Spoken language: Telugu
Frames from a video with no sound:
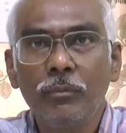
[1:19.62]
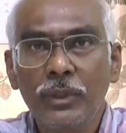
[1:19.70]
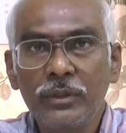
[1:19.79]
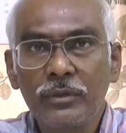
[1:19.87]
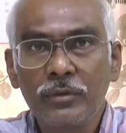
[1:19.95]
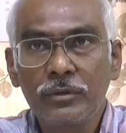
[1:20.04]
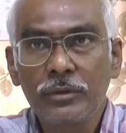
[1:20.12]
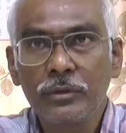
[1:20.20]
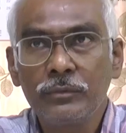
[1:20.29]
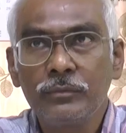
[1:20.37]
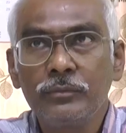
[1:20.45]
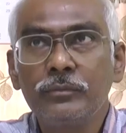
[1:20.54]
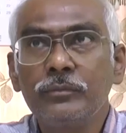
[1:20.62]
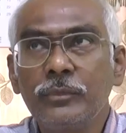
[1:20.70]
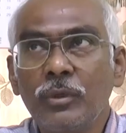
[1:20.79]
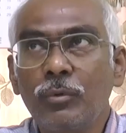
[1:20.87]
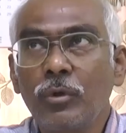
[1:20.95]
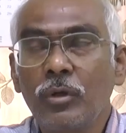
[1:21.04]
ప్రతి సంవత్సరం
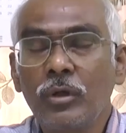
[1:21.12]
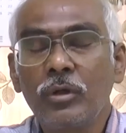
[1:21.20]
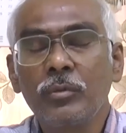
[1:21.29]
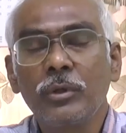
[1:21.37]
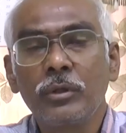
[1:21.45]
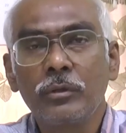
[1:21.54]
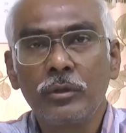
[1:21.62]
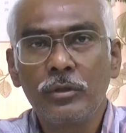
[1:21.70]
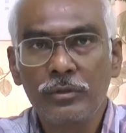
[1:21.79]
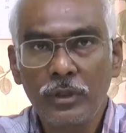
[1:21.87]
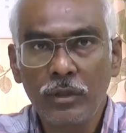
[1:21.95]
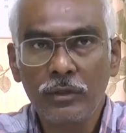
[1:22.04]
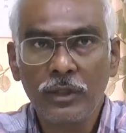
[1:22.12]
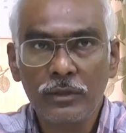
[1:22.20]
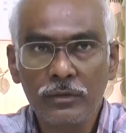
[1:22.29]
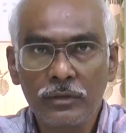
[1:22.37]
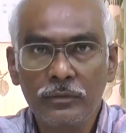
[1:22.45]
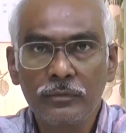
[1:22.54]
ఈ ప్రోగ్రామ్ని మనం రెండుసార్లు
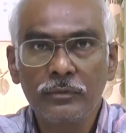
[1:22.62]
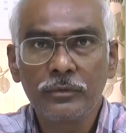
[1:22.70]
చేస్తాం